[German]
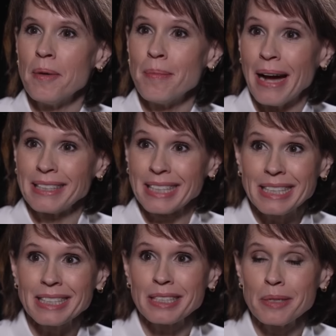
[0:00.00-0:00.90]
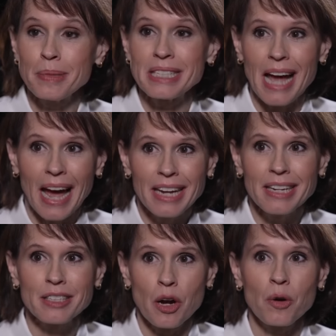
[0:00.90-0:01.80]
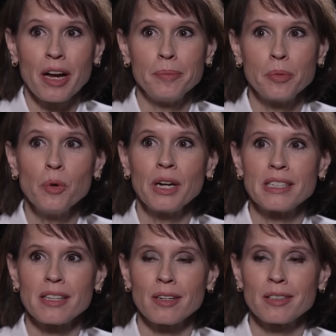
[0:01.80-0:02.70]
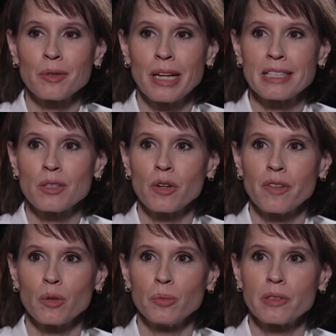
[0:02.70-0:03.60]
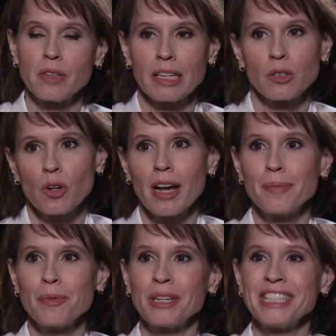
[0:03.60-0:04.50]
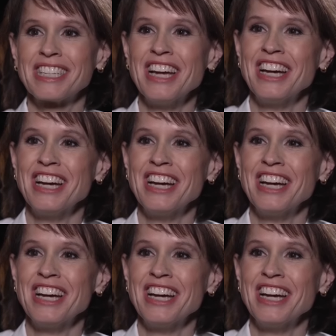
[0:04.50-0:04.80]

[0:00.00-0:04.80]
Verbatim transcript: Mein dritter Tipp ist eigentlich auch ein Buch. Ich sage zuletzt noch, warum es vielleicht doch kein Buch ist.